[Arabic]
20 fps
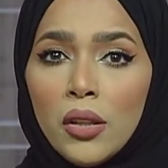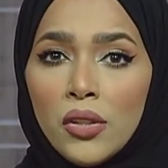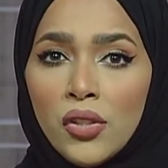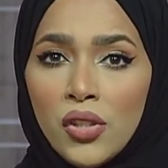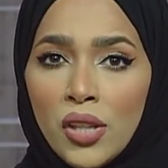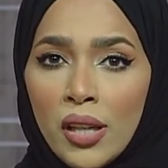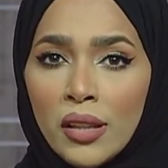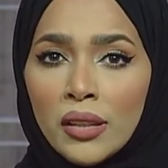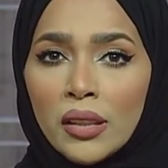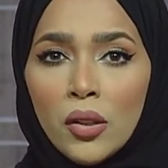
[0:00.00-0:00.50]

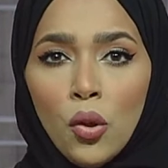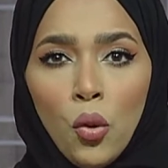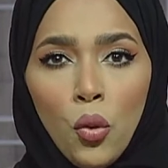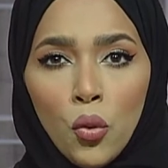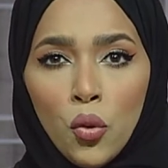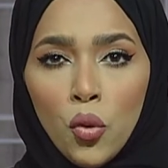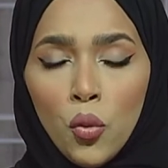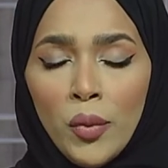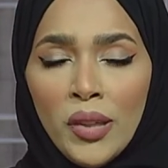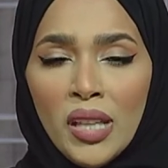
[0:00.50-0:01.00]
جهة
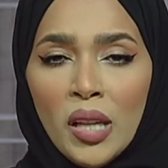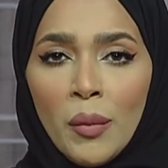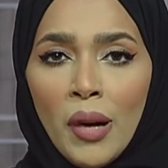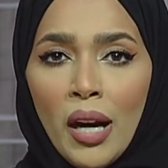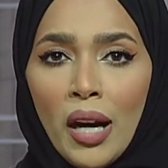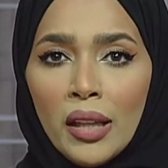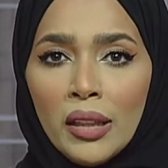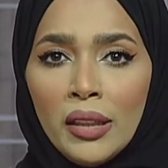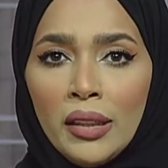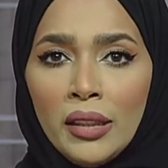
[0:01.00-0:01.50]
حكومية
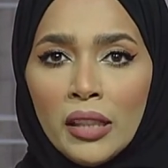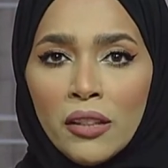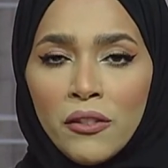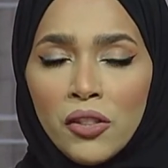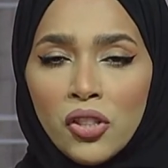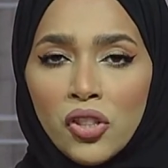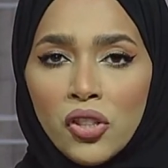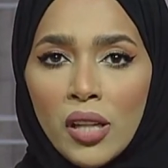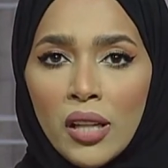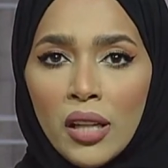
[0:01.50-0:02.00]
محلية في
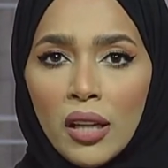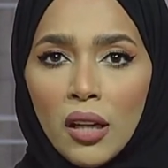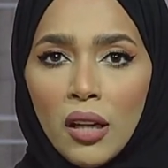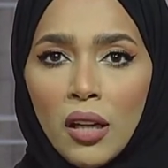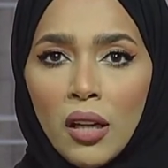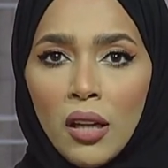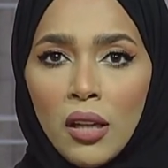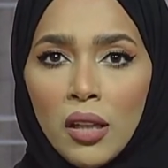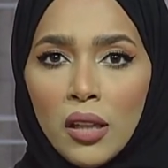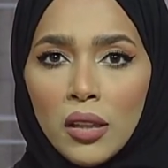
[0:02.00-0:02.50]

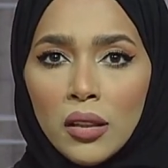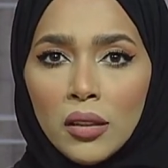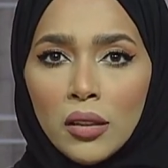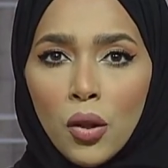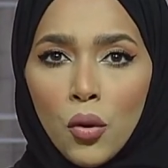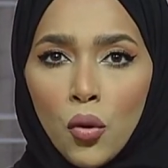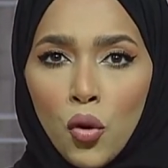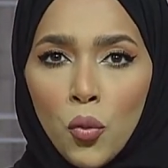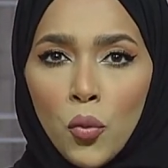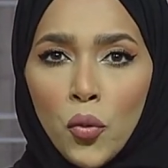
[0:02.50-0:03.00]
الشارقة
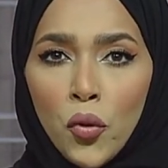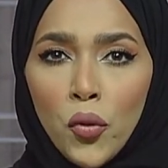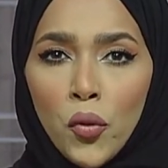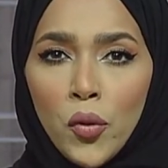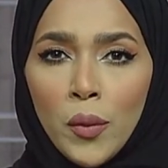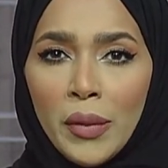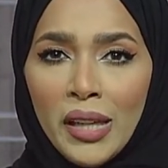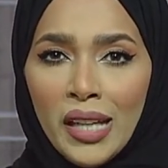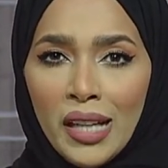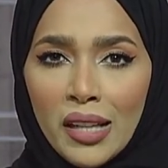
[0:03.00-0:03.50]
تقوم
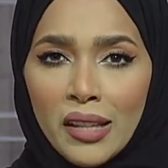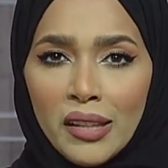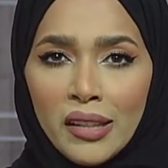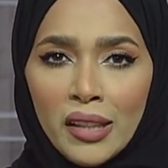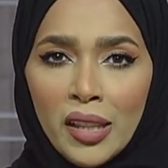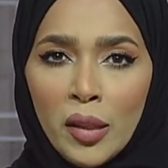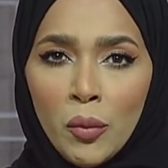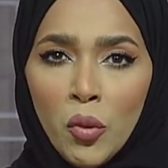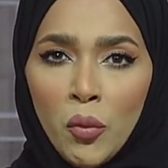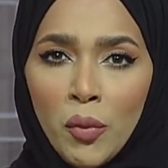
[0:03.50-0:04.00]

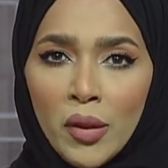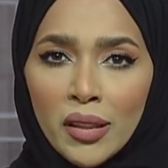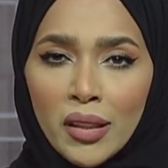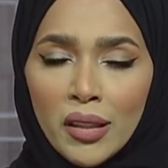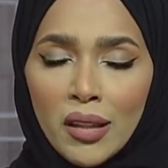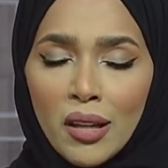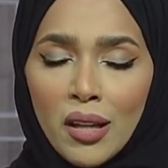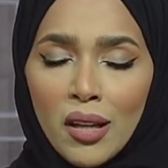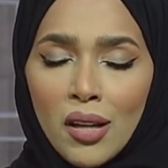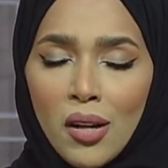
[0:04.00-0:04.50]
بهذه
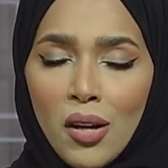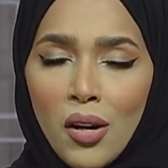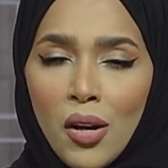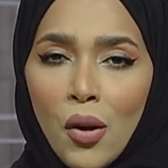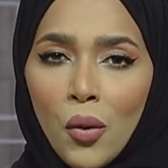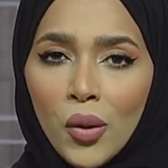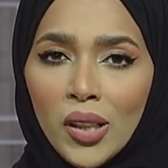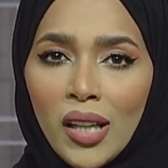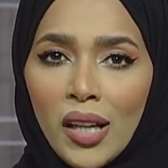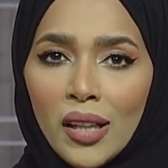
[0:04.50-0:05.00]
المبادرة
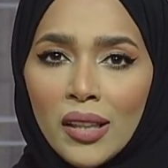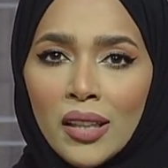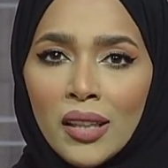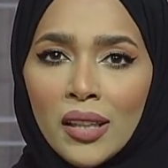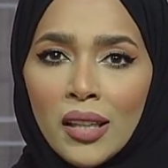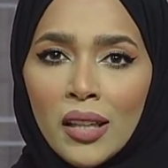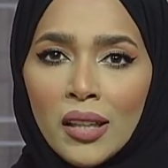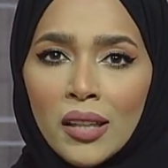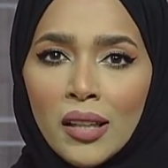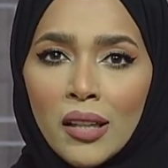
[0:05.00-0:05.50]
والحديث
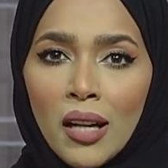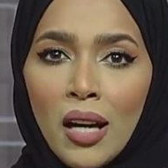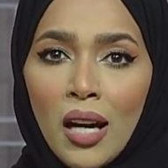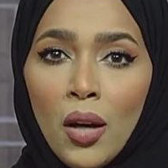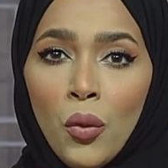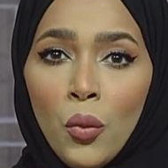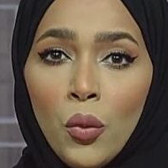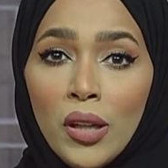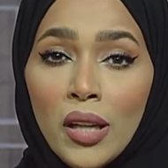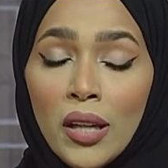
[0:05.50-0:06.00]
أكثر
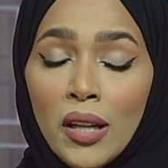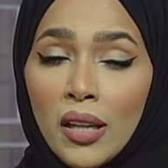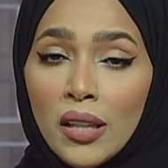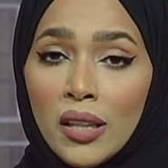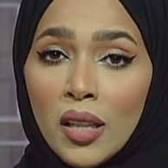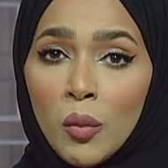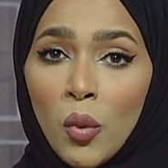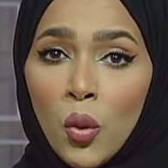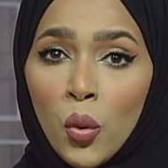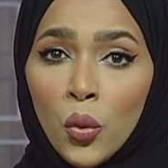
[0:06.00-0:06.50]
حول
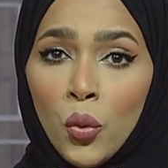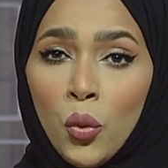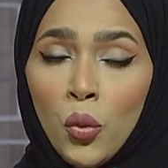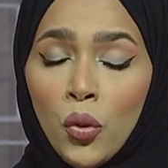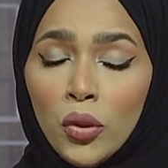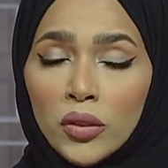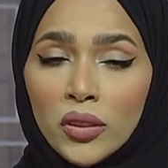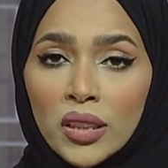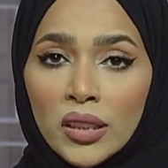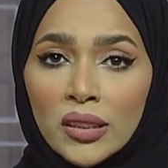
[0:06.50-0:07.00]
هذا
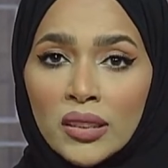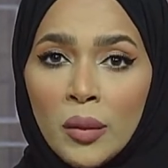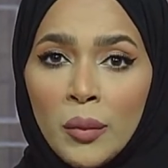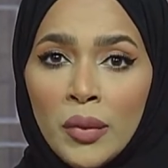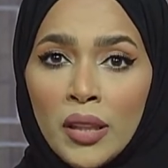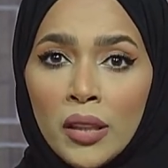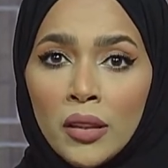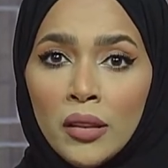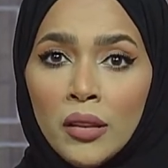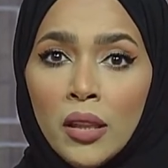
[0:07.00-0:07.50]
الموضوع يسعدنا
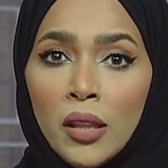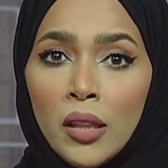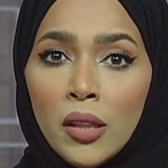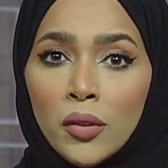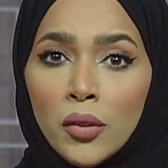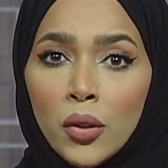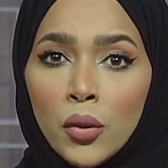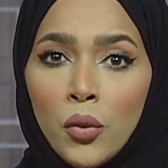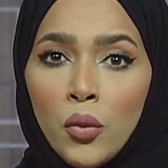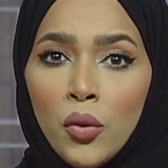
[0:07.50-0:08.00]
بأن
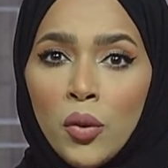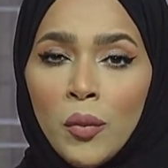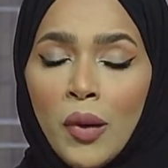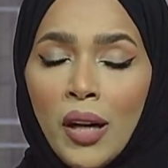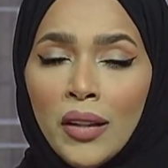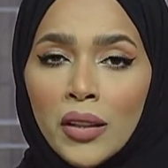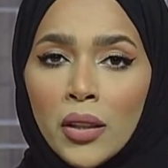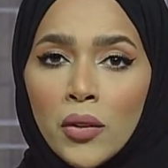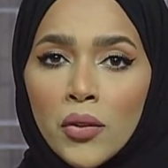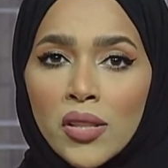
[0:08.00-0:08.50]
تكون
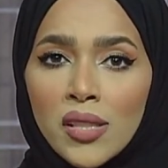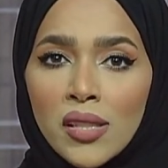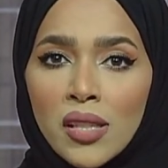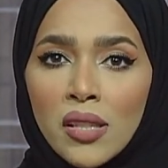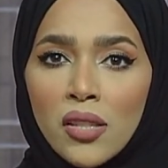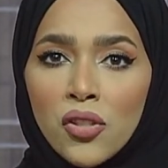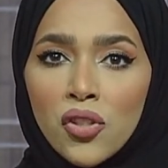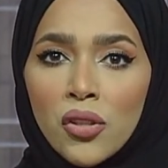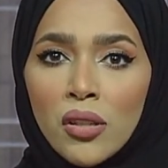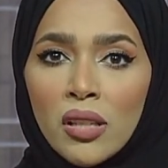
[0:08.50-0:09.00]
معنا
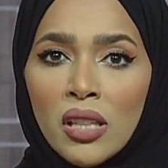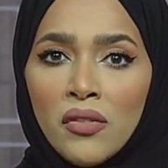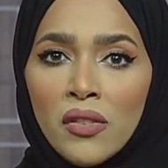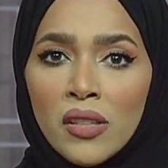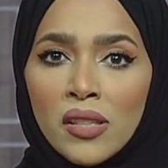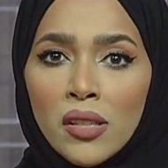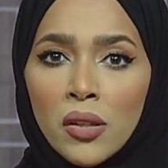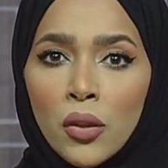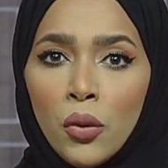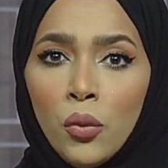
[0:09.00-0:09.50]
الأستاذة شريفة
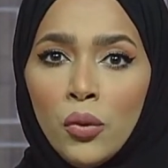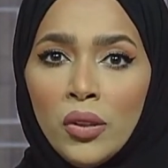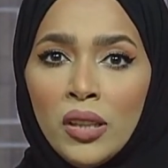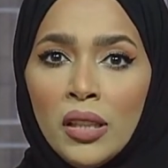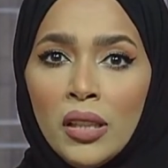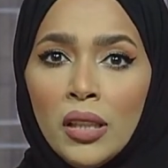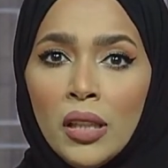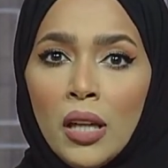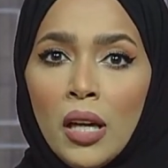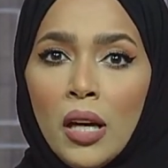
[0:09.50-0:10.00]

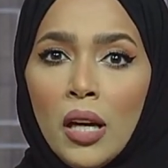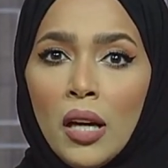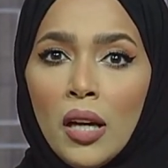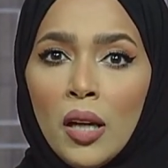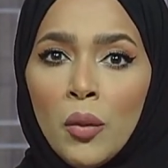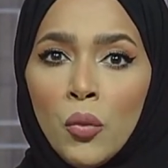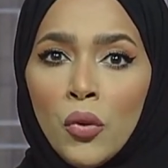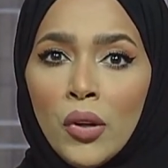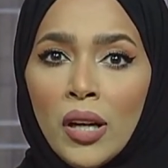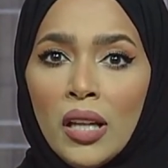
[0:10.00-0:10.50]
الزرعوني
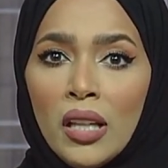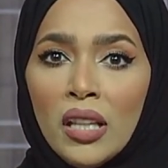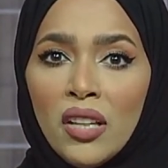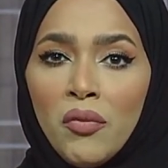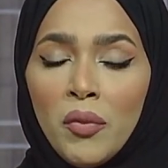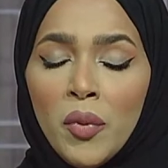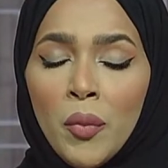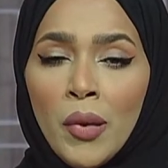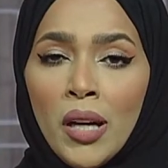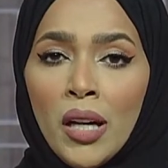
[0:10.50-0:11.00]
المكلف
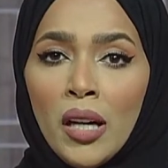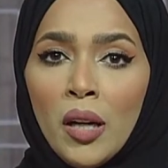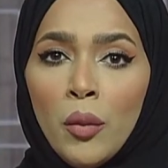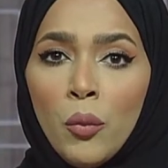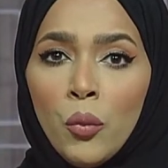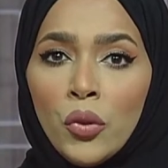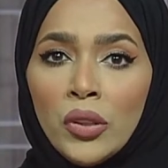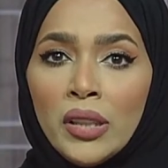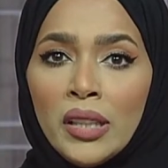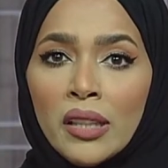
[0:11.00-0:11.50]

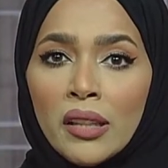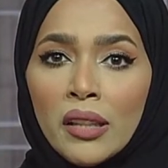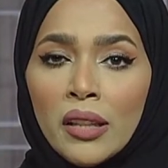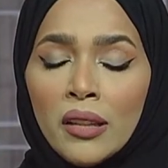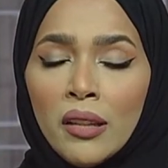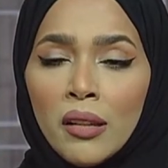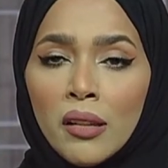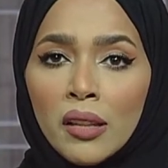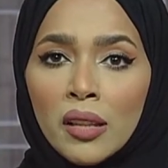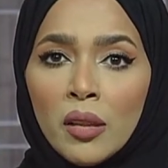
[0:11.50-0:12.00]
بمهام مدير
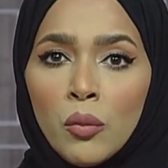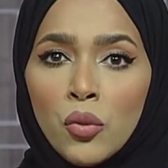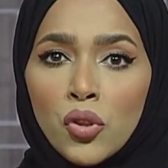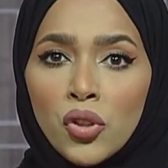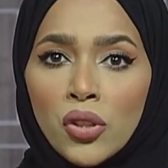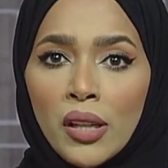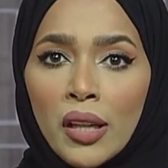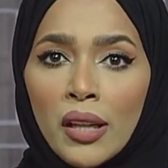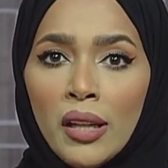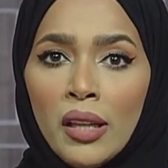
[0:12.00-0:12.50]
إدارة
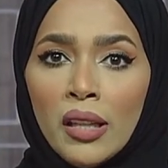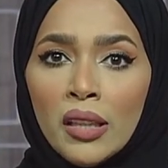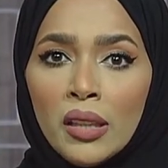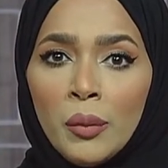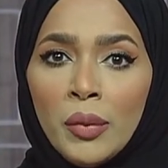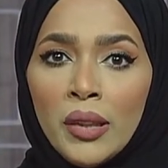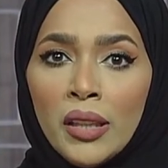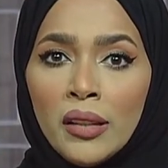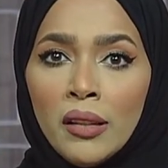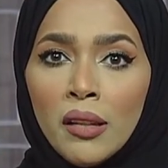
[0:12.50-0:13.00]
المشتريات
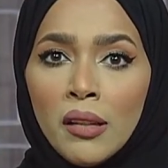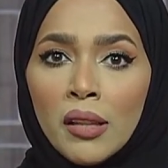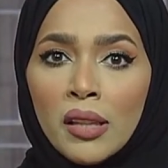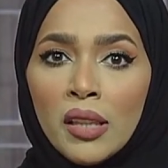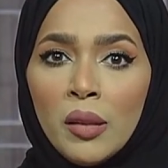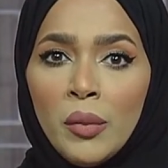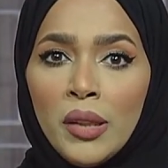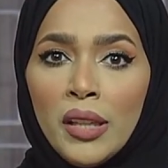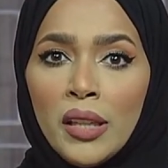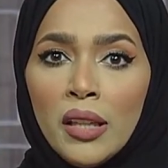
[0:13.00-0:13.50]
بإدارة
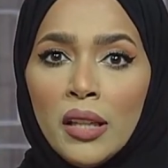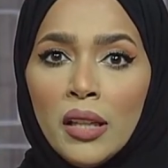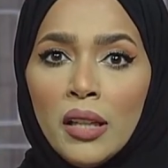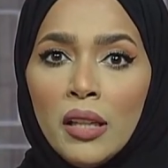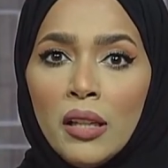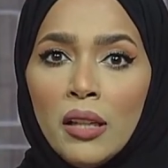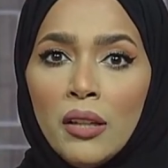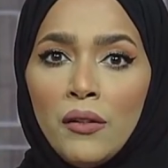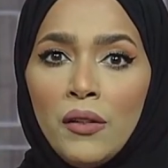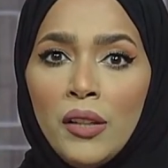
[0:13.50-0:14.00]
المياه
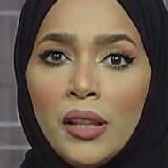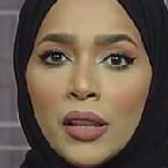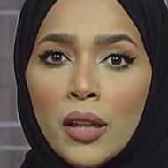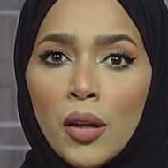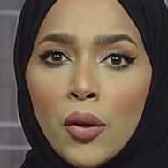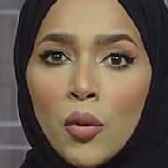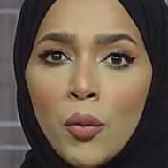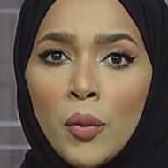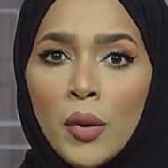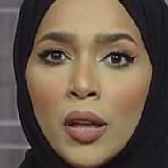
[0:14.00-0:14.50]
في
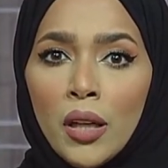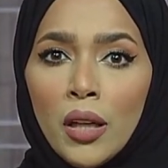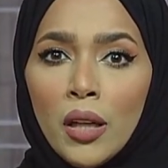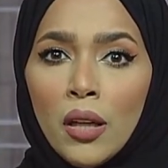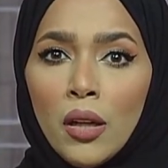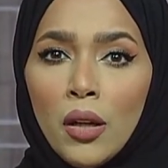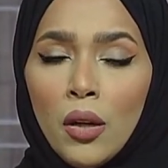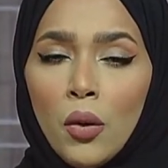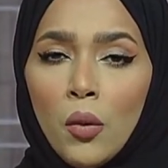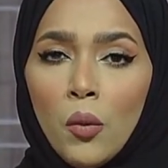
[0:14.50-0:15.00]
كهرباء
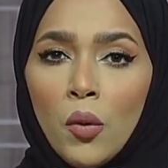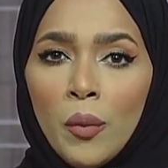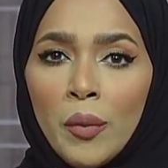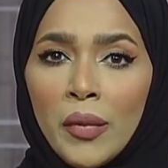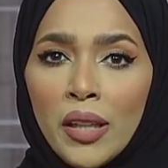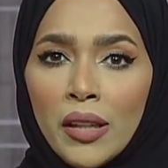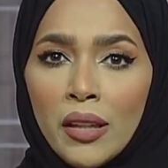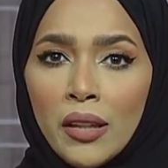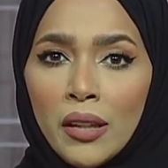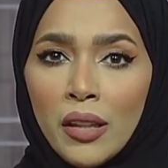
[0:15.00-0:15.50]

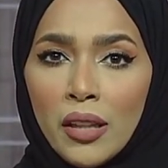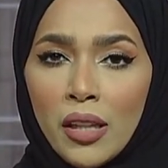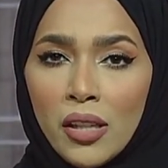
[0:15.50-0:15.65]
ومياه